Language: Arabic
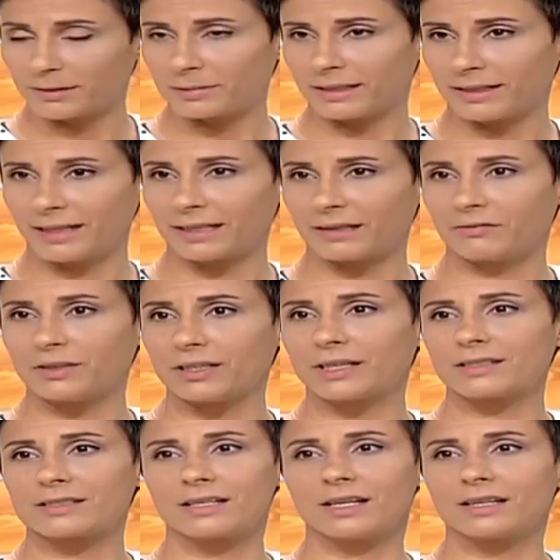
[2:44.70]
بدنا نحكي فيه
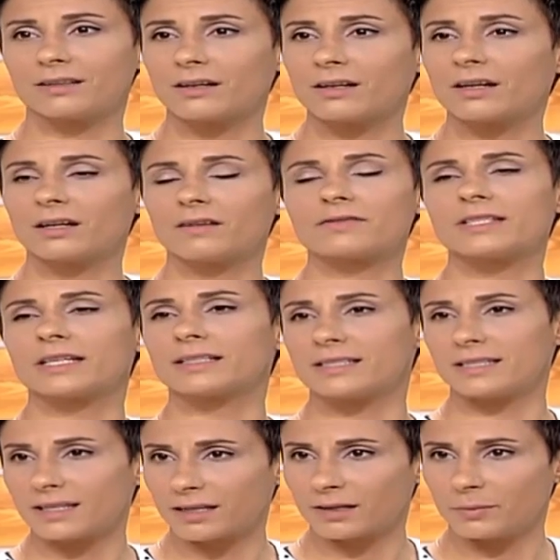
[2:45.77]
كاتيا لان ضرر نفسي
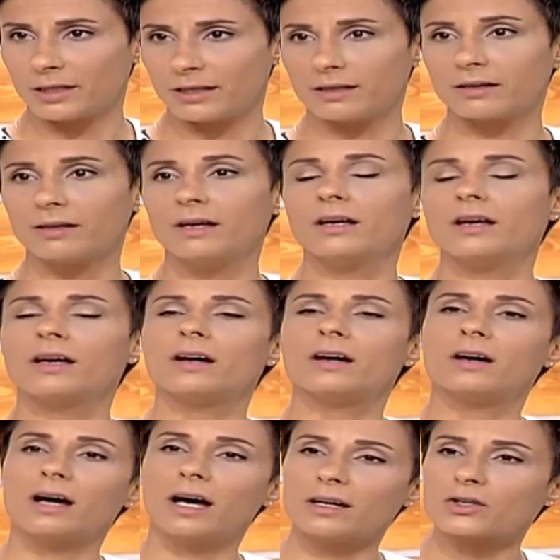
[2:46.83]
كثير كبير
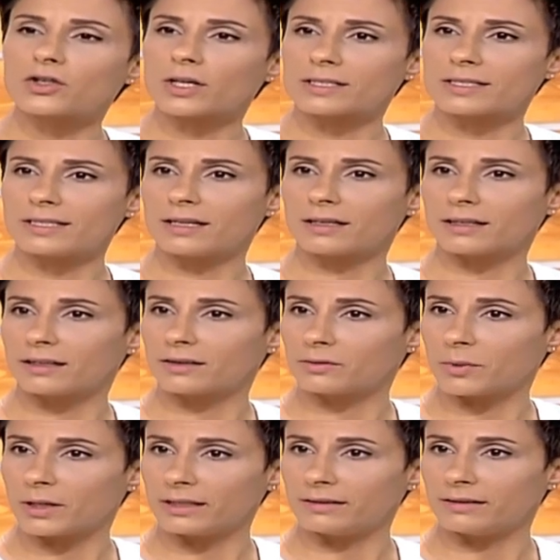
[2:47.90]
آه، انا شخصيا كنت
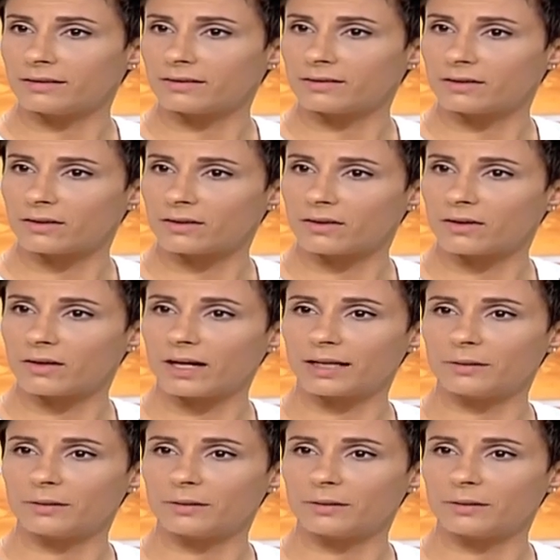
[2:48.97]
مريضه اي آه،